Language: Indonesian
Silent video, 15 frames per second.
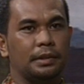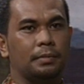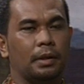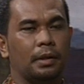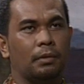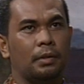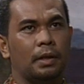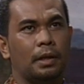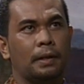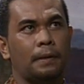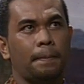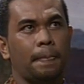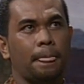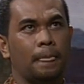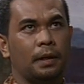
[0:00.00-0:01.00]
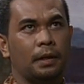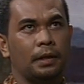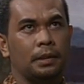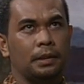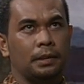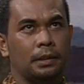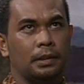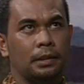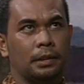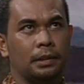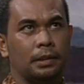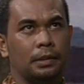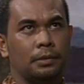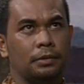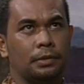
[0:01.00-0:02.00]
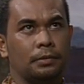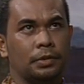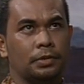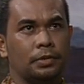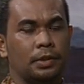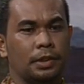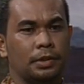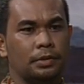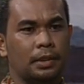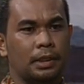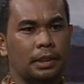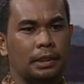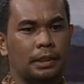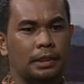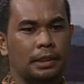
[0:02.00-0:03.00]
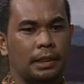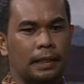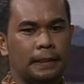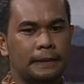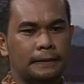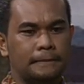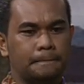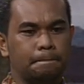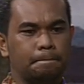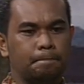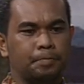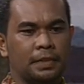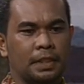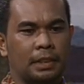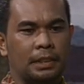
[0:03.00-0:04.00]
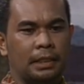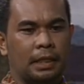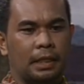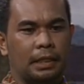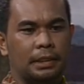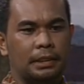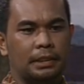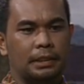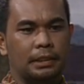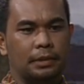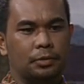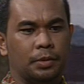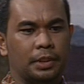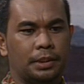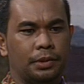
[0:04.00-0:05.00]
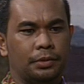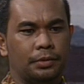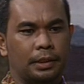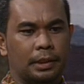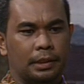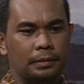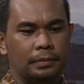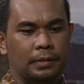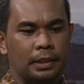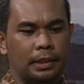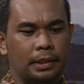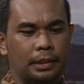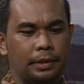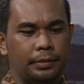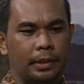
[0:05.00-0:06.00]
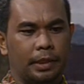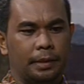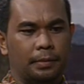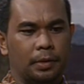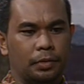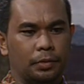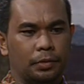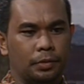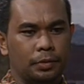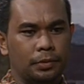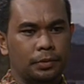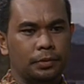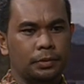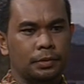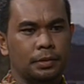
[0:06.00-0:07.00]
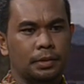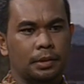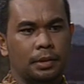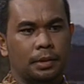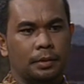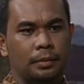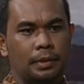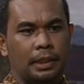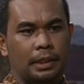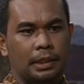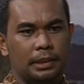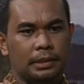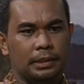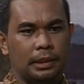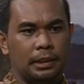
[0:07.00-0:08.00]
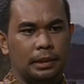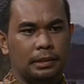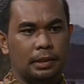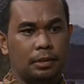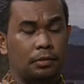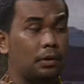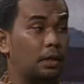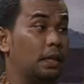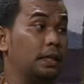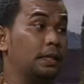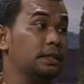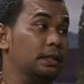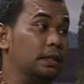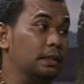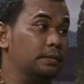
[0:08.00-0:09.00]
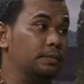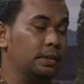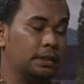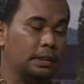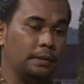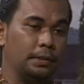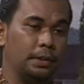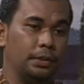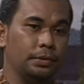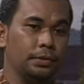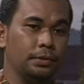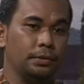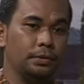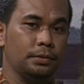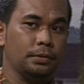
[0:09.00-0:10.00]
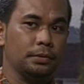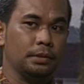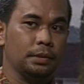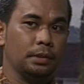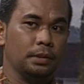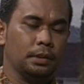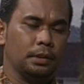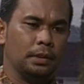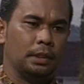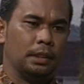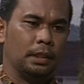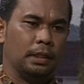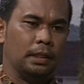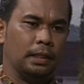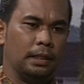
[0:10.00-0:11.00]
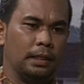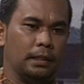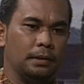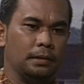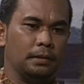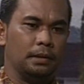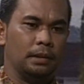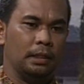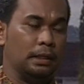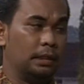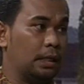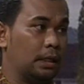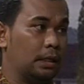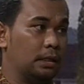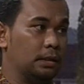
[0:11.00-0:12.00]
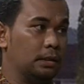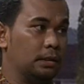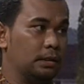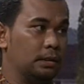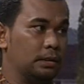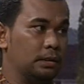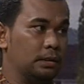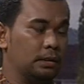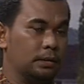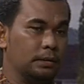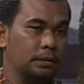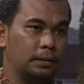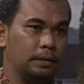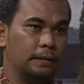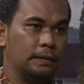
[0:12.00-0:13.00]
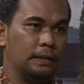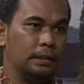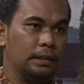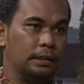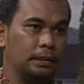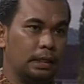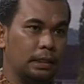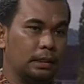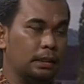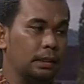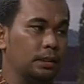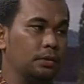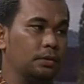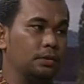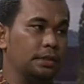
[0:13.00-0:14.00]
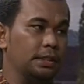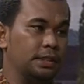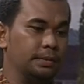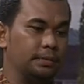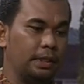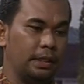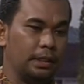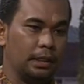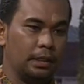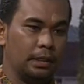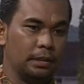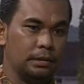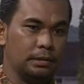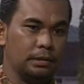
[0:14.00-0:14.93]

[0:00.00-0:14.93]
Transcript: bahwa kita ketahui bahwa saudara-saudara kita yang ada di umat Hindu yang berada di wilayah Maluku, mereka sangat terorganisir. Pertama itu karena letak letak dan kondisi mereka